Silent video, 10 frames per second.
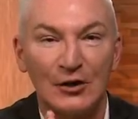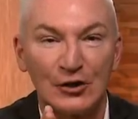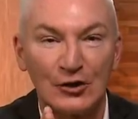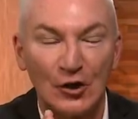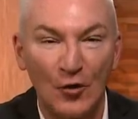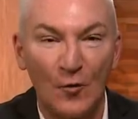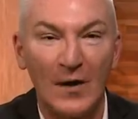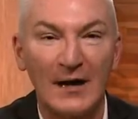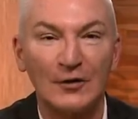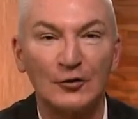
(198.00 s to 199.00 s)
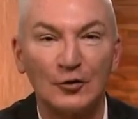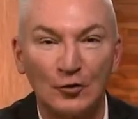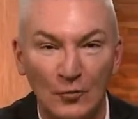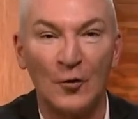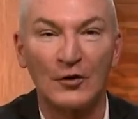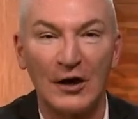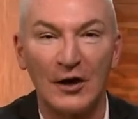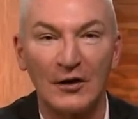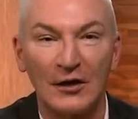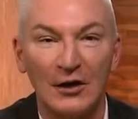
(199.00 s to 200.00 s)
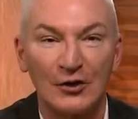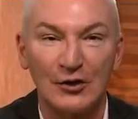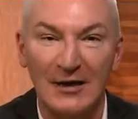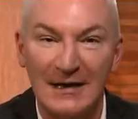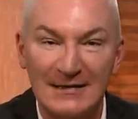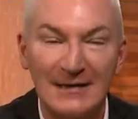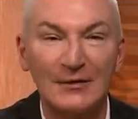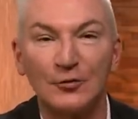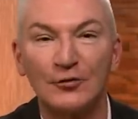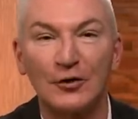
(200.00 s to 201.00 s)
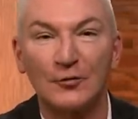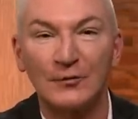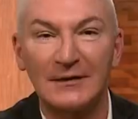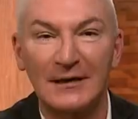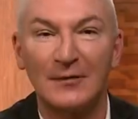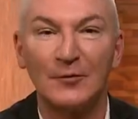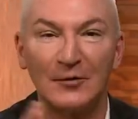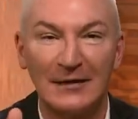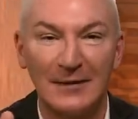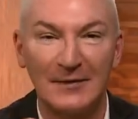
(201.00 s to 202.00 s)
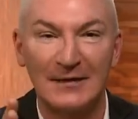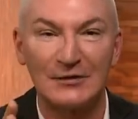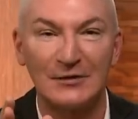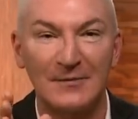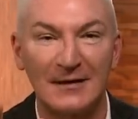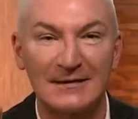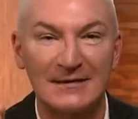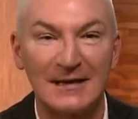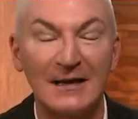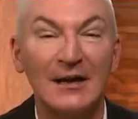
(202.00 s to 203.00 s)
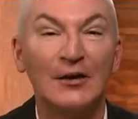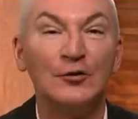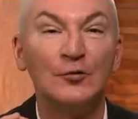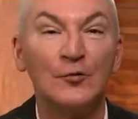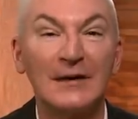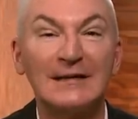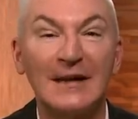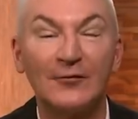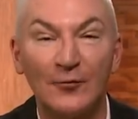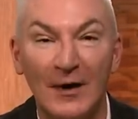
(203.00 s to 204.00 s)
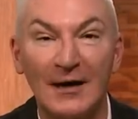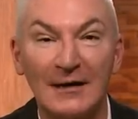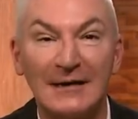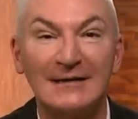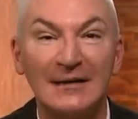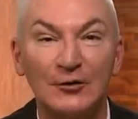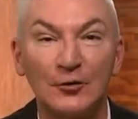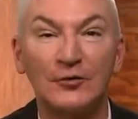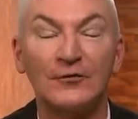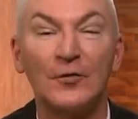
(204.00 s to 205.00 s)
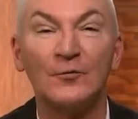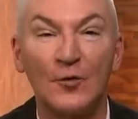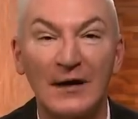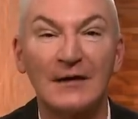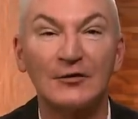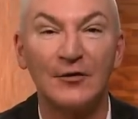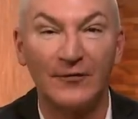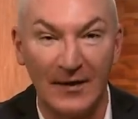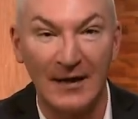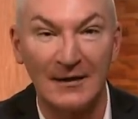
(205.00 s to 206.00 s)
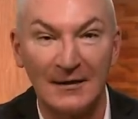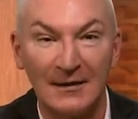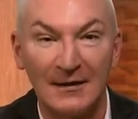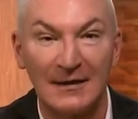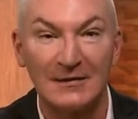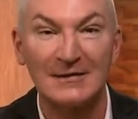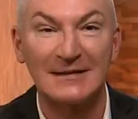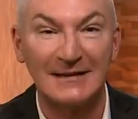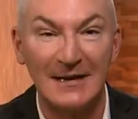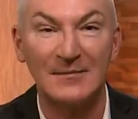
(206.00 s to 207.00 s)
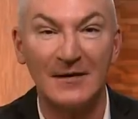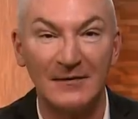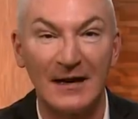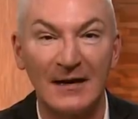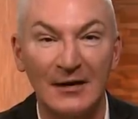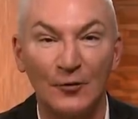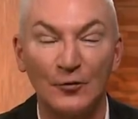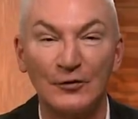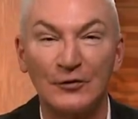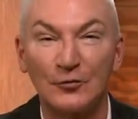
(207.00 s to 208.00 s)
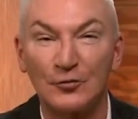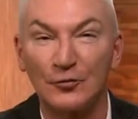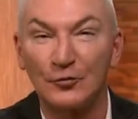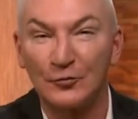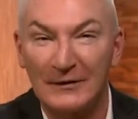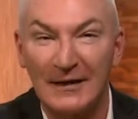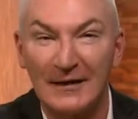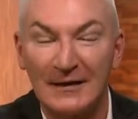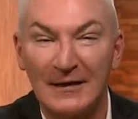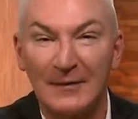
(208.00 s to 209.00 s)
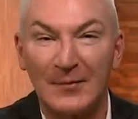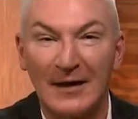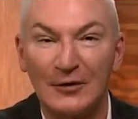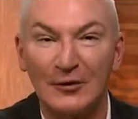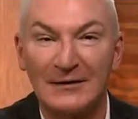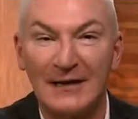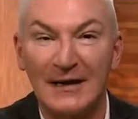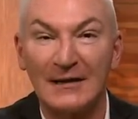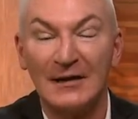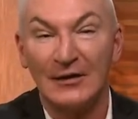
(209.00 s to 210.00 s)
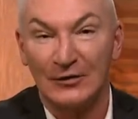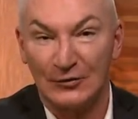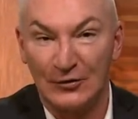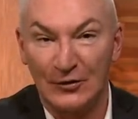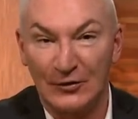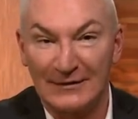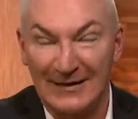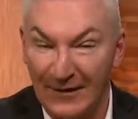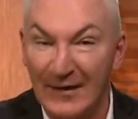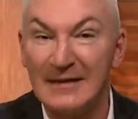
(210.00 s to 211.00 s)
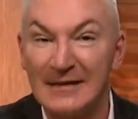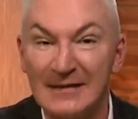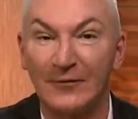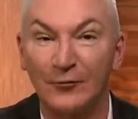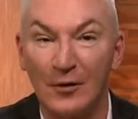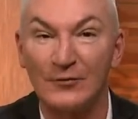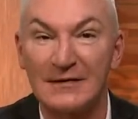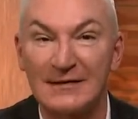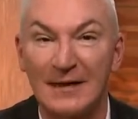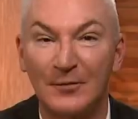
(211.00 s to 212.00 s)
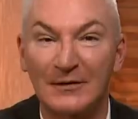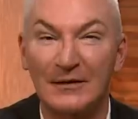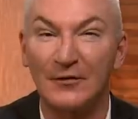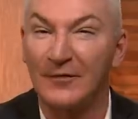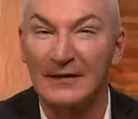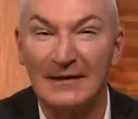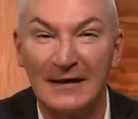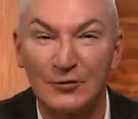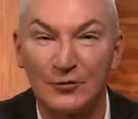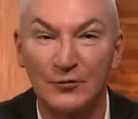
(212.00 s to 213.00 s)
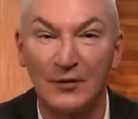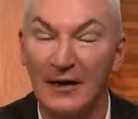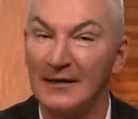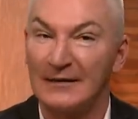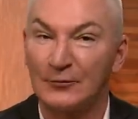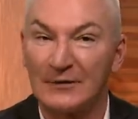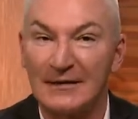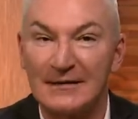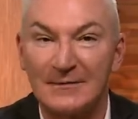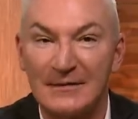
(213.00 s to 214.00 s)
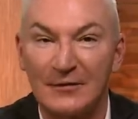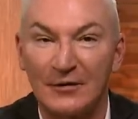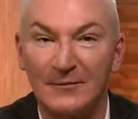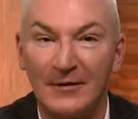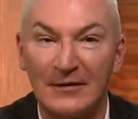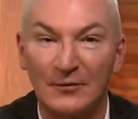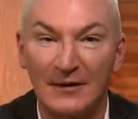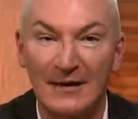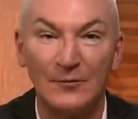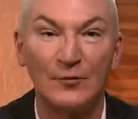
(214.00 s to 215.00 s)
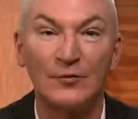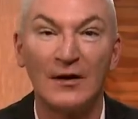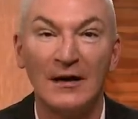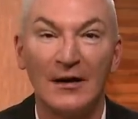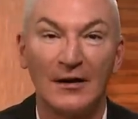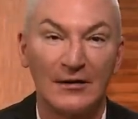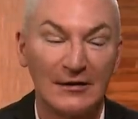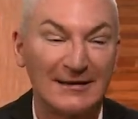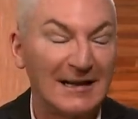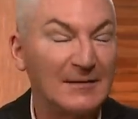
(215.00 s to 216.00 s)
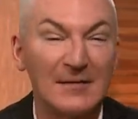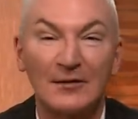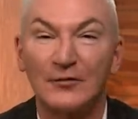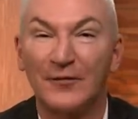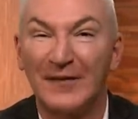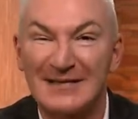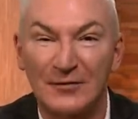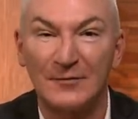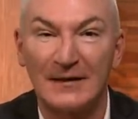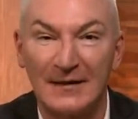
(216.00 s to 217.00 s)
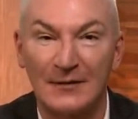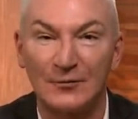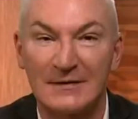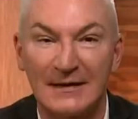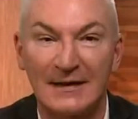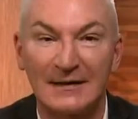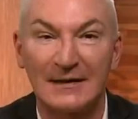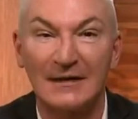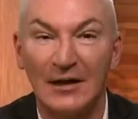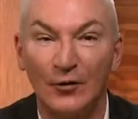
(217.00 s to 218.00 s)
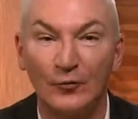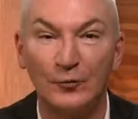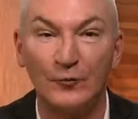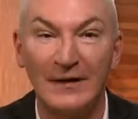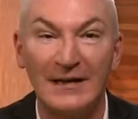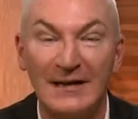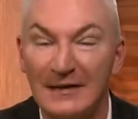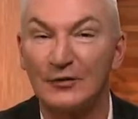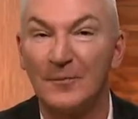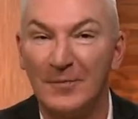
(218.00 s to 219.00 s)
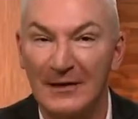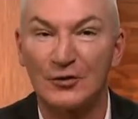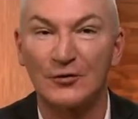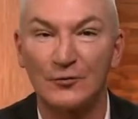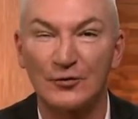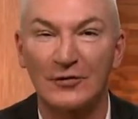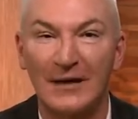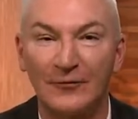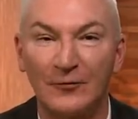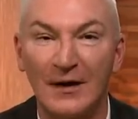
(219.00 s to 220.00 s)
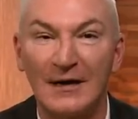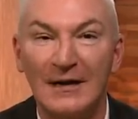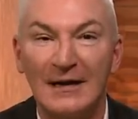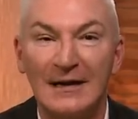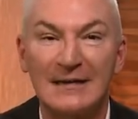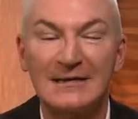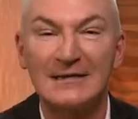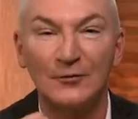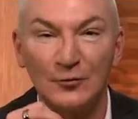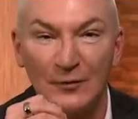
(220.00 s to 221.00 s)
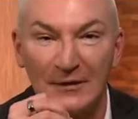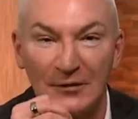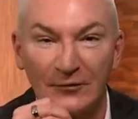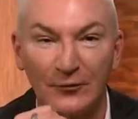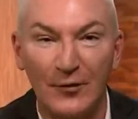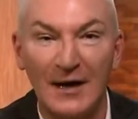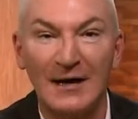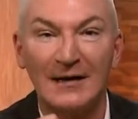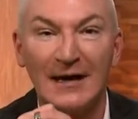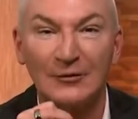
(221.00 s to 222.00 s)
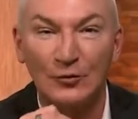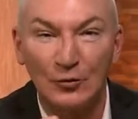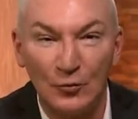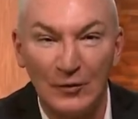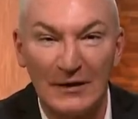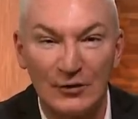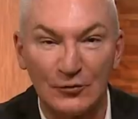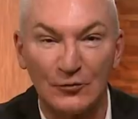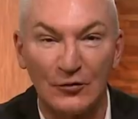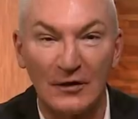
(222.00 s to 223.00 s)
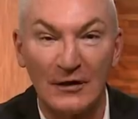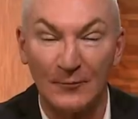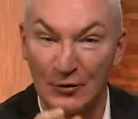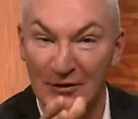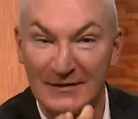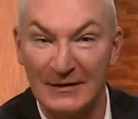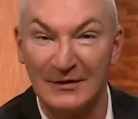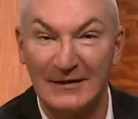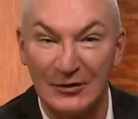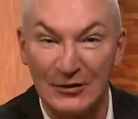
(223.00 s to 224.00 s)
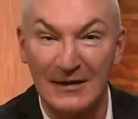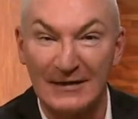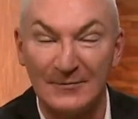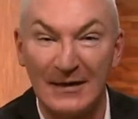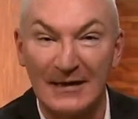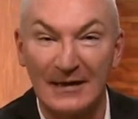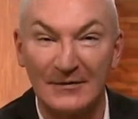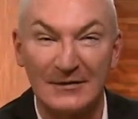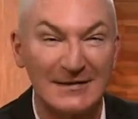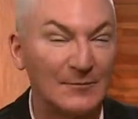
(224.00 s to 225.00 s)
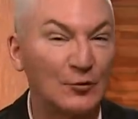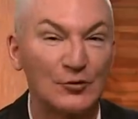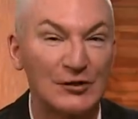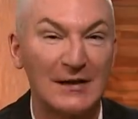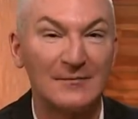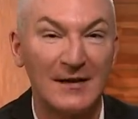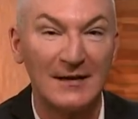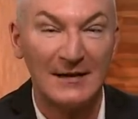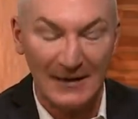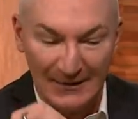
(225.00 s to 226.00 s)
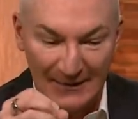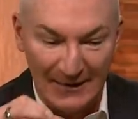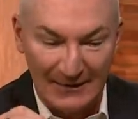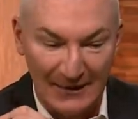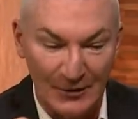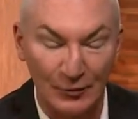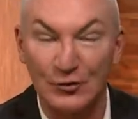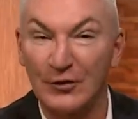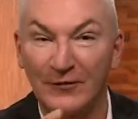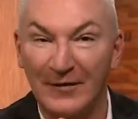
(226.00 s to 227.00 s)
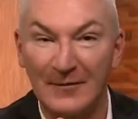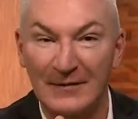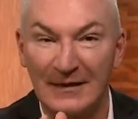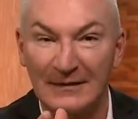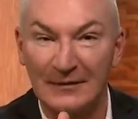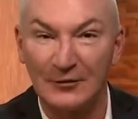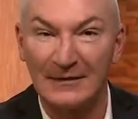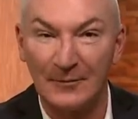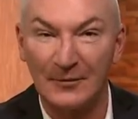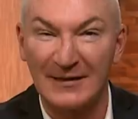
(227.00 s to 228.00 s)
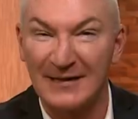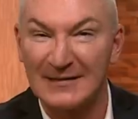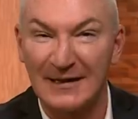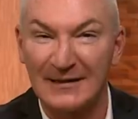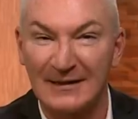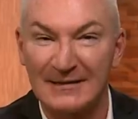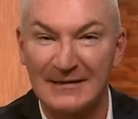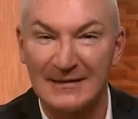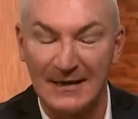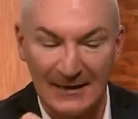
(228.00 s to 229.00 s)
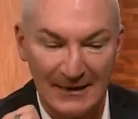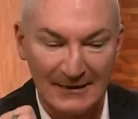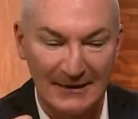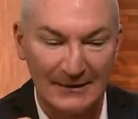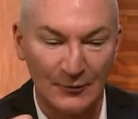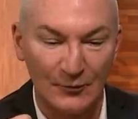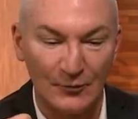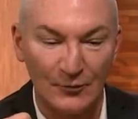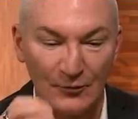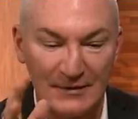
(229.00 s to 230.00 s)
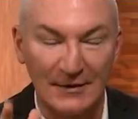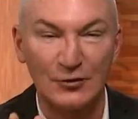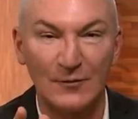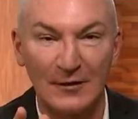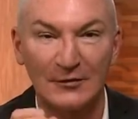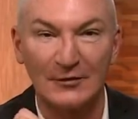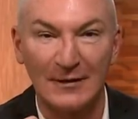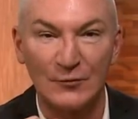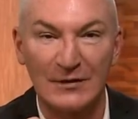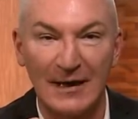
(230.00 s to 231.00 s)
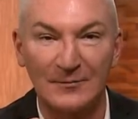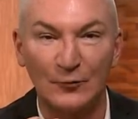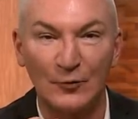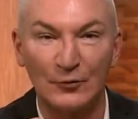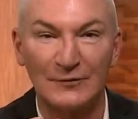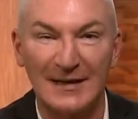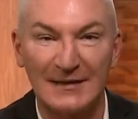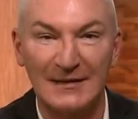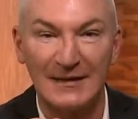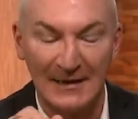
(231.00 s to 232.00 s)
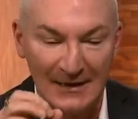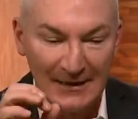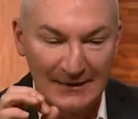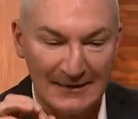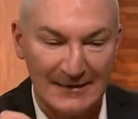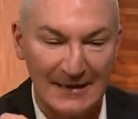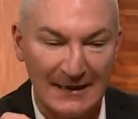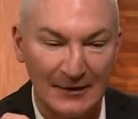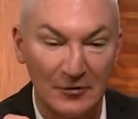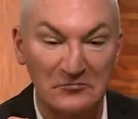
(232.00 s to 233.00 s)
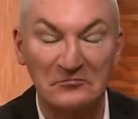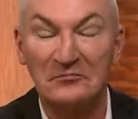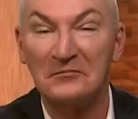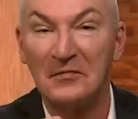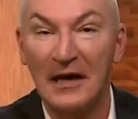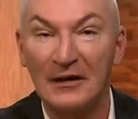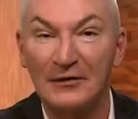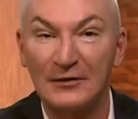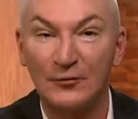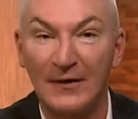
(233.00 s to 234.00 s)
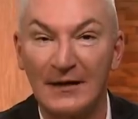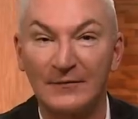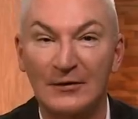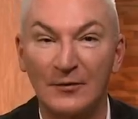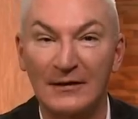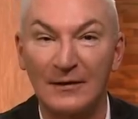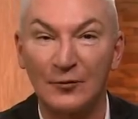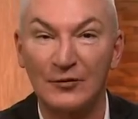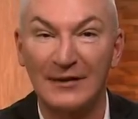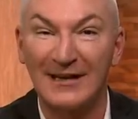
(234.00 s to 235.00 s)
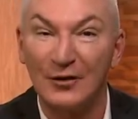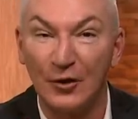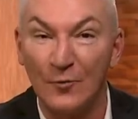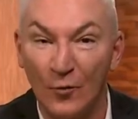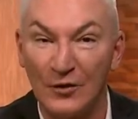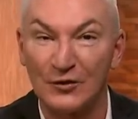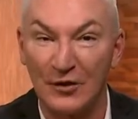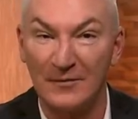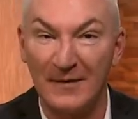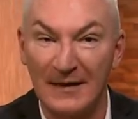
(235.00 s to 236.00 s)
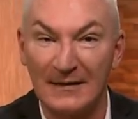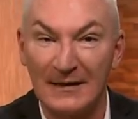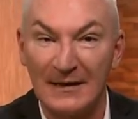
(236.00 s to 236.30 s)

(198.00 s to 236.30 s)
je crois de tout mon cœur. Je laisse les doutes de côté, comme euh, l'abbé Guy Gilbert disait, nourris ta foi et tes doutes vont mourir de faim. Et ça, c'est tellement vrai. Au lieu de toujours douter, prendre le temps de travailler sa foi aussi. C'est important de faire des lectures, d'écouter des émissions comme La Victoire de l'amour. Euh, il y a tellement de façons maintenant à cause d'Internet où vous pouvez lire de belles choses sur la foi. Et si on nourrit notre foi à tous les jours, moi je sais, il y a des gens qui m'écrivent et ça, ça me touche tellement. D'ailleurs, une jeune femme à peu 35-36 ans qui était au sanctuaire Notre-Dame-du-Cap au mois d'août dernier, qui disait qu'elle a découvert La Victoire de l'amour il y a quelques mois seulement